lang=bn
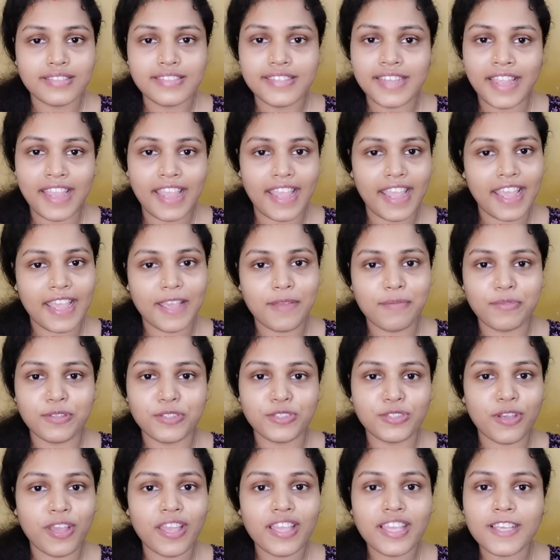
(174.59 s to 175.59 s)
সে এই
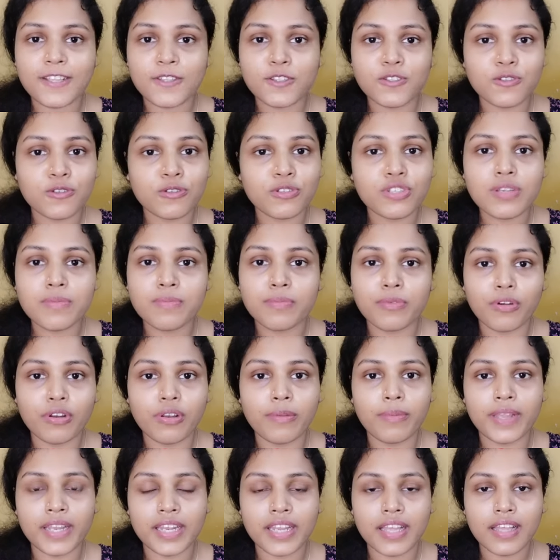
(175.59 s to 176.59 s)
বিষয়ে কিচ্ছুটি
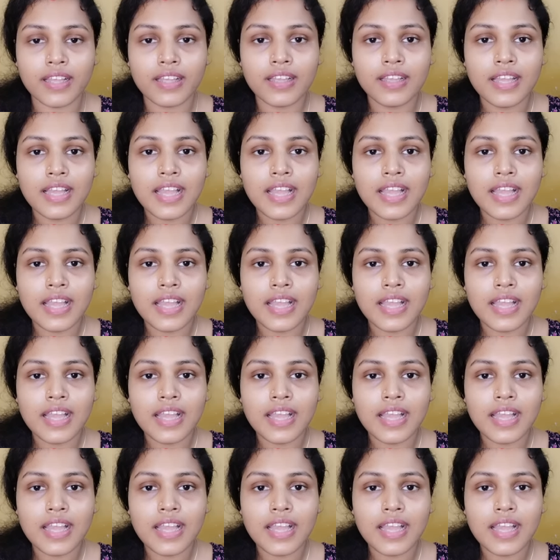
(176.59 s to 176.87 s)
বলবে না